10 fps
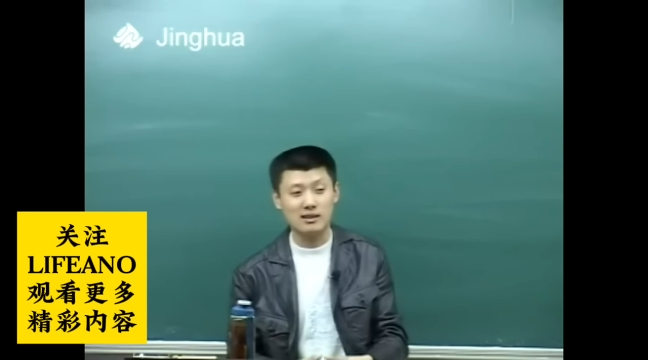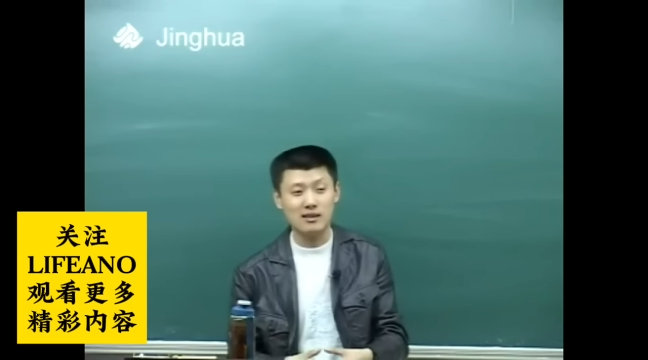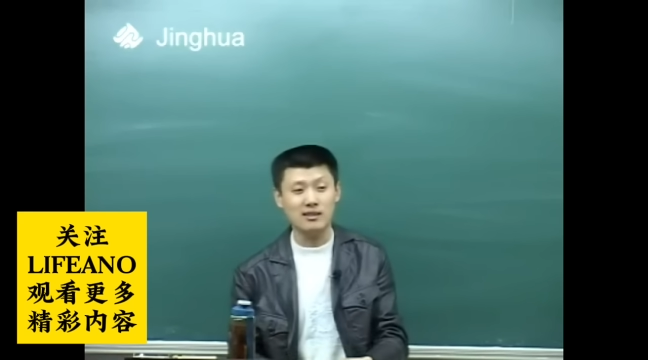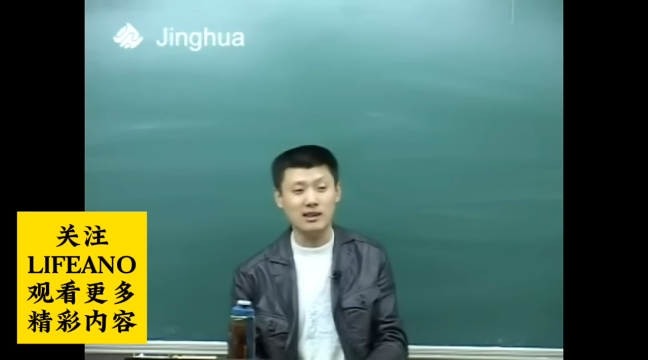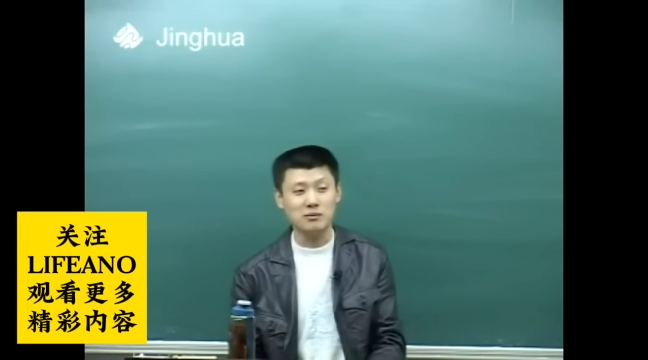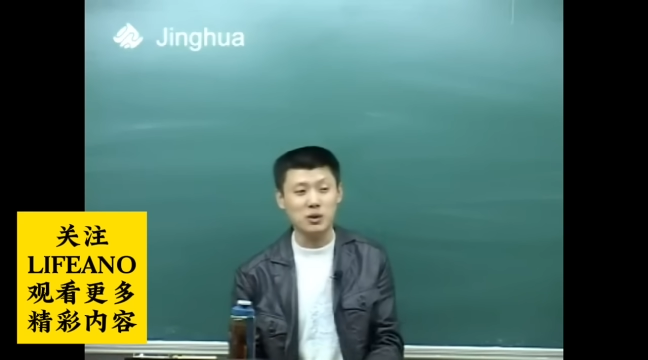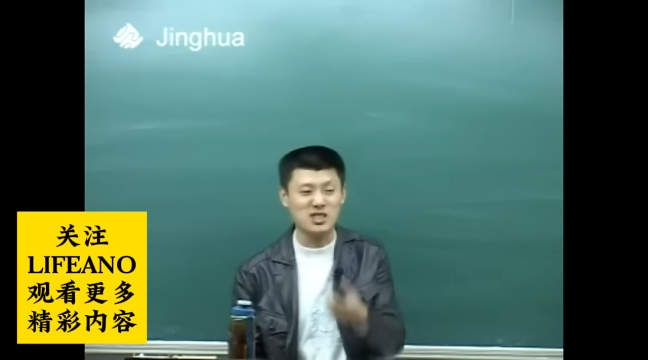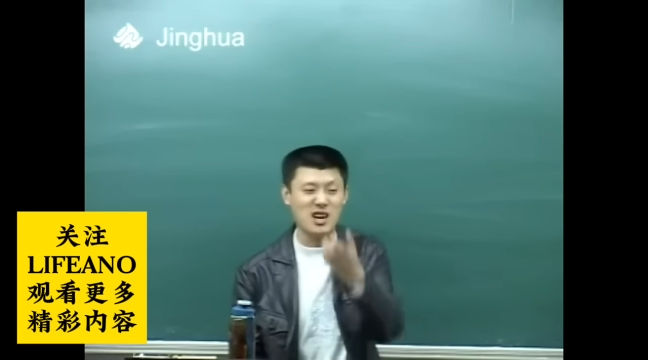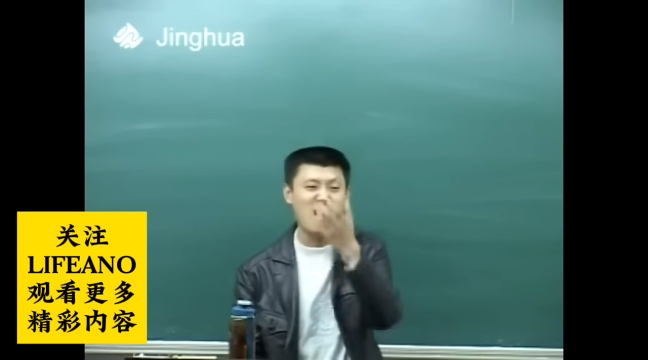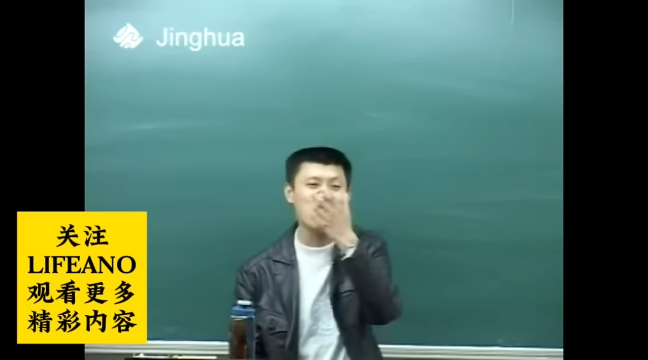撑死你们都
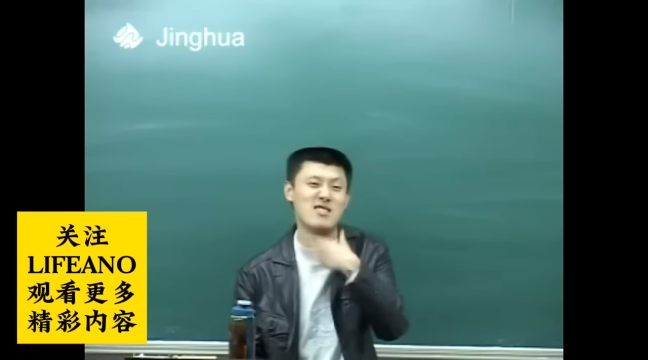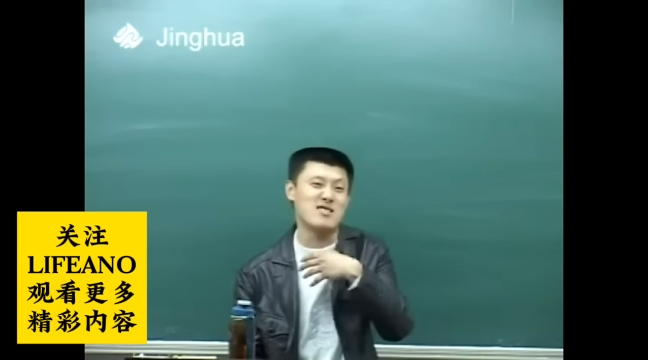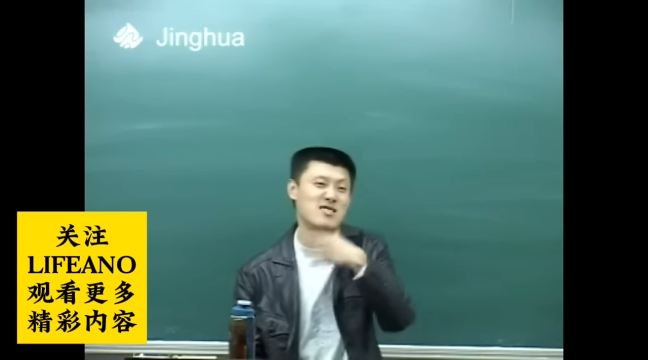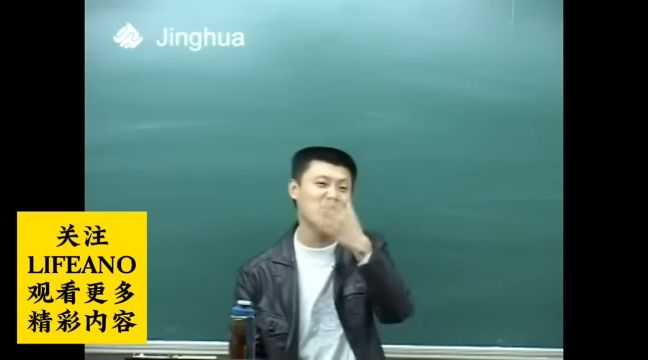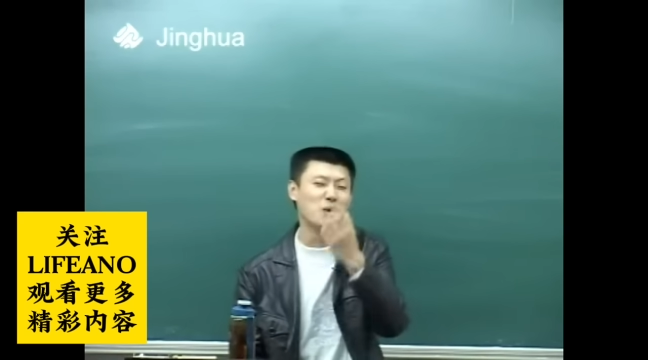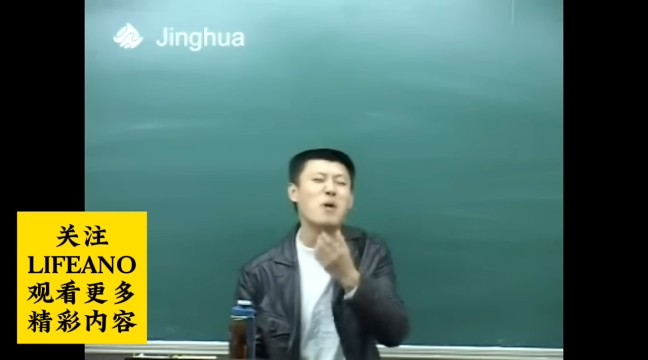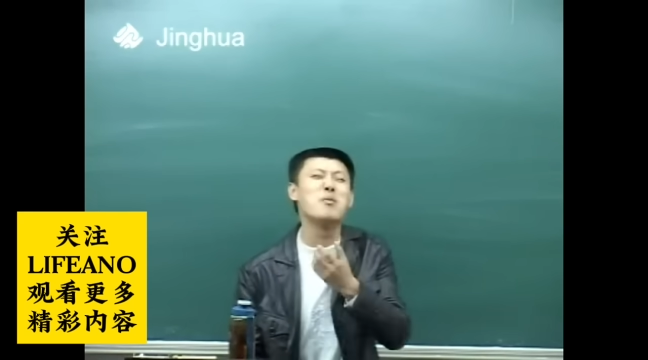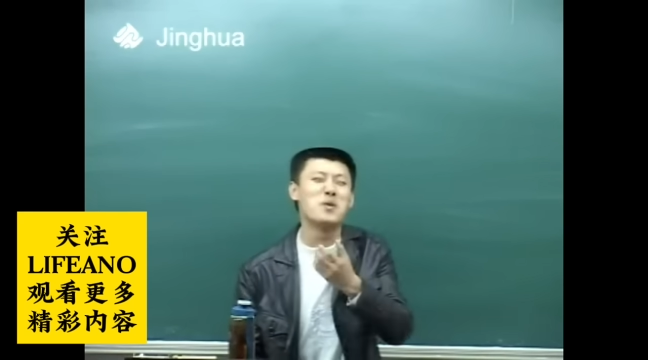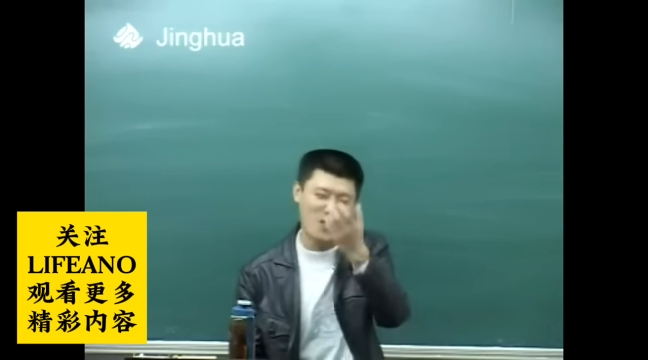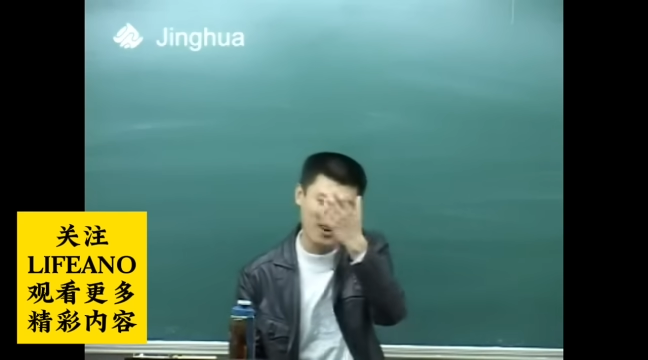是强忍着吃去，多
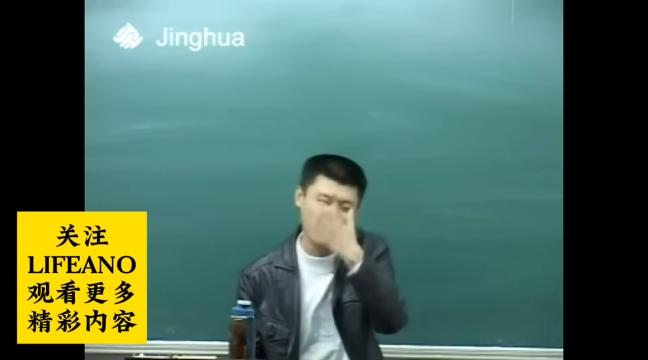不容易，